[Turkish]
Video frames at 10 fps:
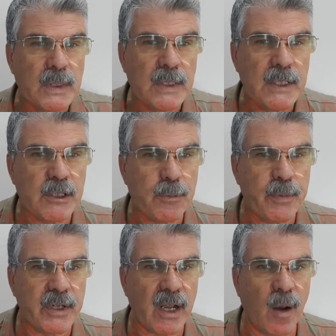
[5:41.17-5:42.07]

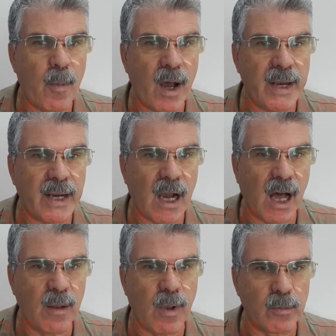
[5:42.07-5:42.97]
Hiçbir amare
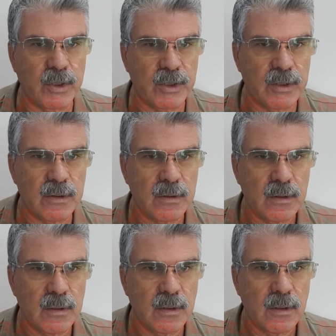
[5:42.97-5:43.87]
kalmamış.
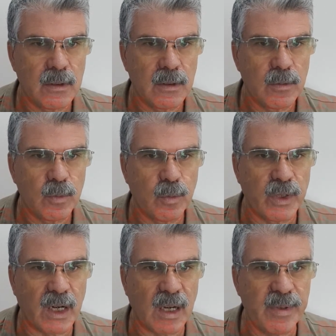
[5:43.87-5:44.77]

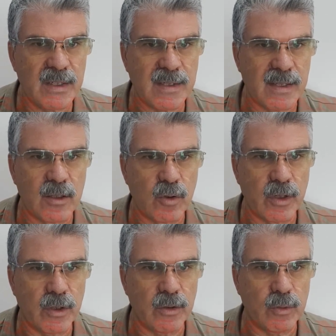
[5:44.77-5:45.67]
Bırakabilirsin
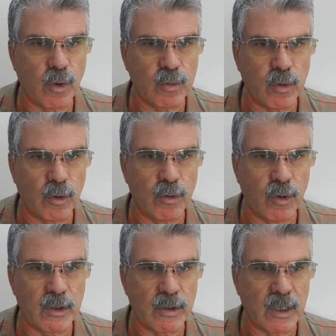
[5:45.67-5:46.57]
diye. Doktor onu
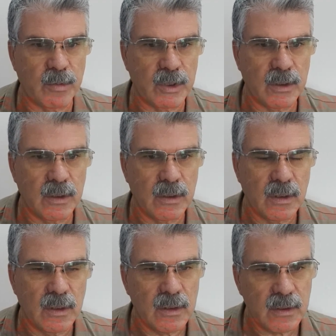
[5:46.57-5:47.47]
öyle söylemiş.
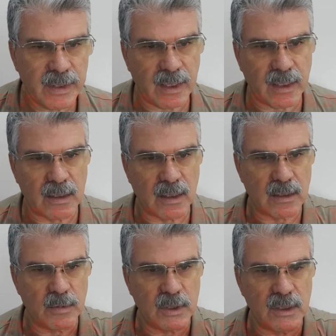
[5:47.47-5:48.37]
Değerli
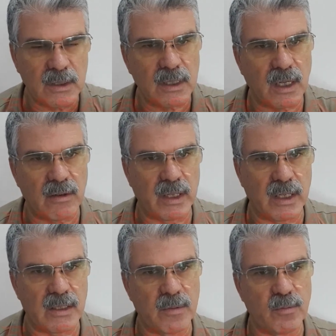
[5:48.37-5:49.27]
kardeşim şimdi tedaviye
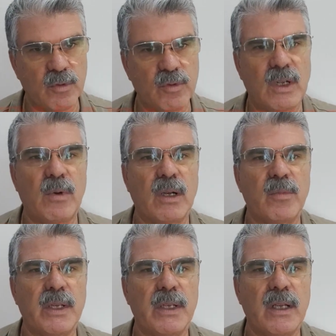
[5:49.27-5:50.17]
geçelim. Kusura
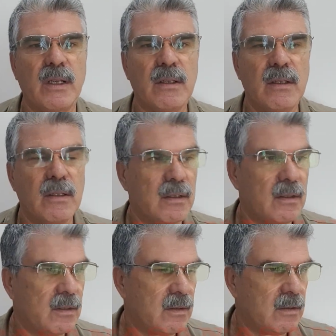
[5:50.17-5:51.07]
bakmayın yine.
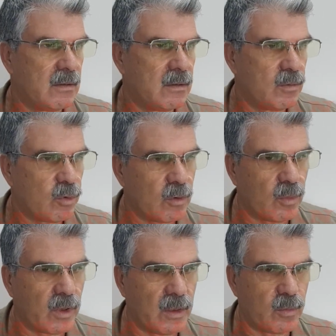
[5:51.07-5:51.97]
Çok
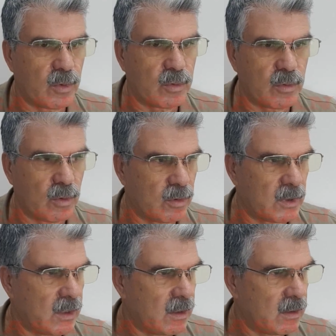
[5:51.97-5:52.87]
moralim bozuk
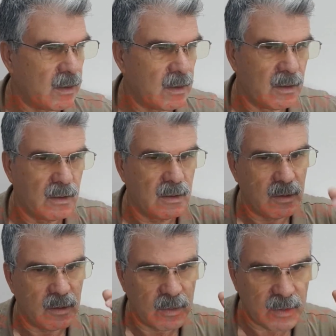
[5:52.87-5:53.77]
olduğundan
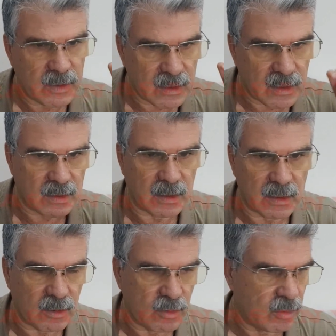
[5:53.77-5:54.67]
tekrar
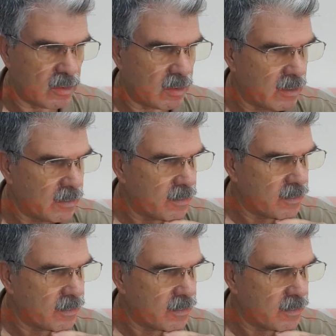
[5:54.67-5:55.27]
tekrar özür diliyorum.